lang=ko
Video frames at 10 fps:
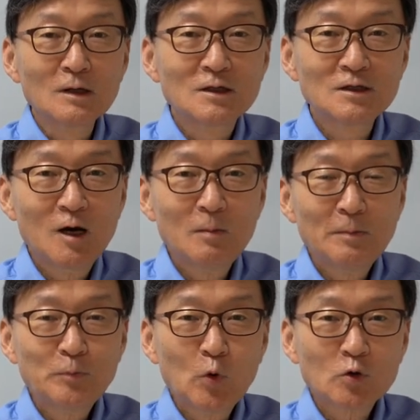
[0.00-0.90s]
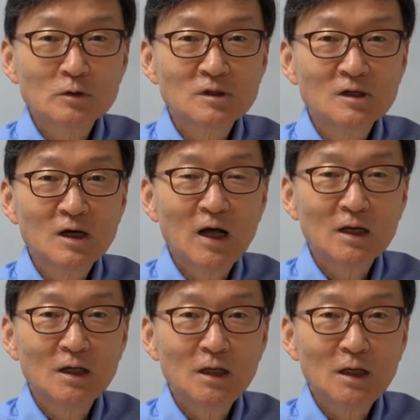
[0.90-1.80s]
그나마
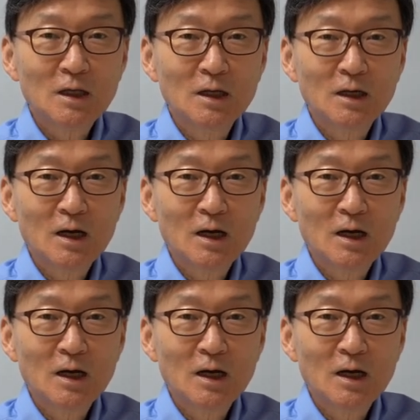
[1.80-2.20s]
포르투갈이